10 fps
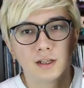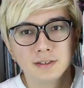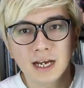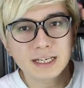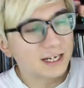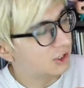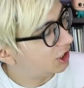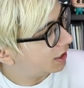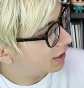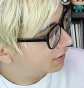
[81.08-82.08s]
何か知
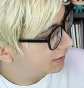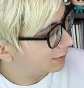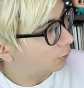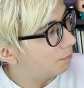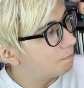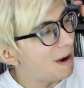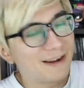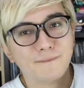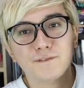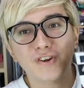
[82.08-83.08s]
らないんですけど、Mat
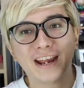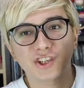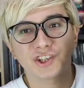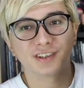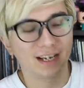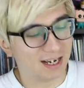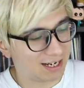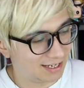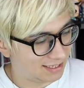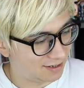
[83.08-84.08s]
Fraction が
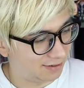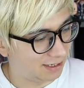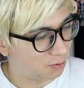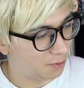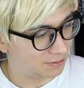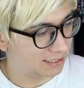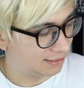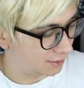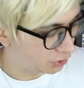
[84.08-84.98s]
書いてるんで、これは絶対